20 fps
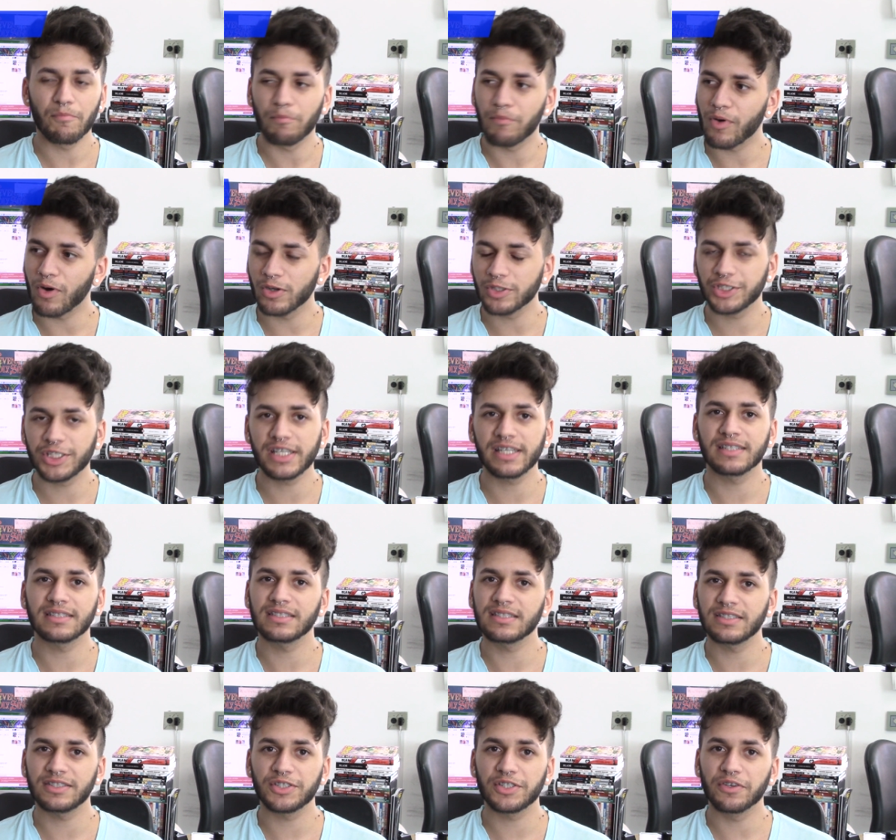pode
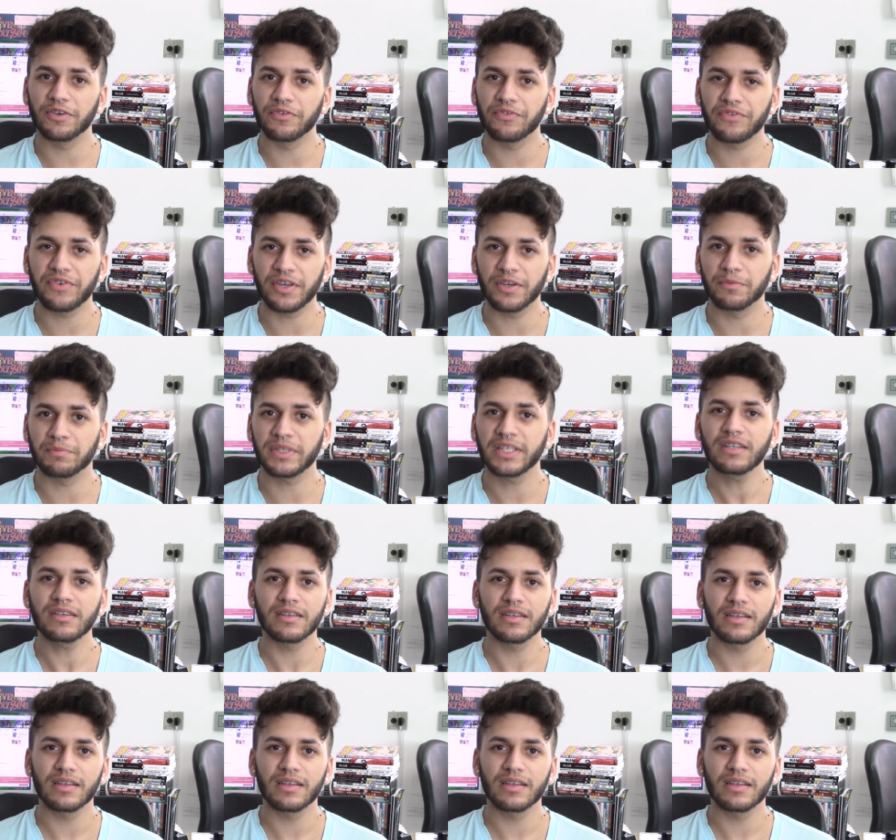assistir o filme,